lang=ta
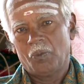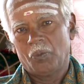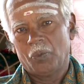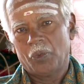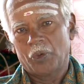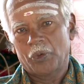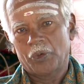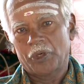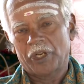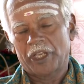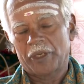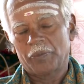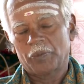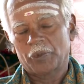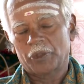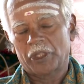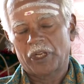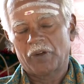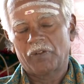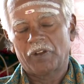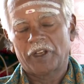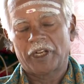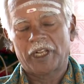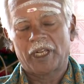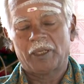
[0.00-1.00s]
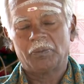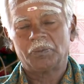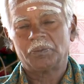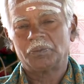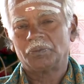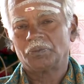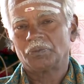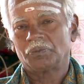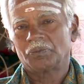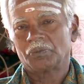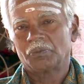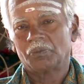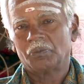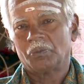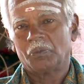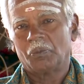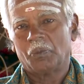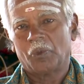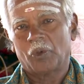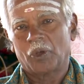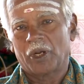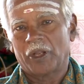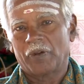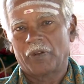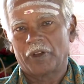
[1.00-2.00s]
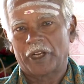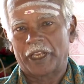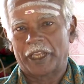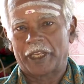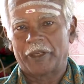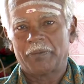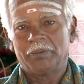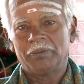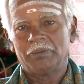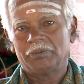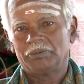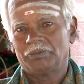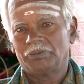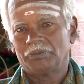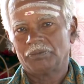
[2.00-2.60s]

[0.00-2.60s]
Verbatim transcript: முன்னை முதல்வனாம் மூலவனையும்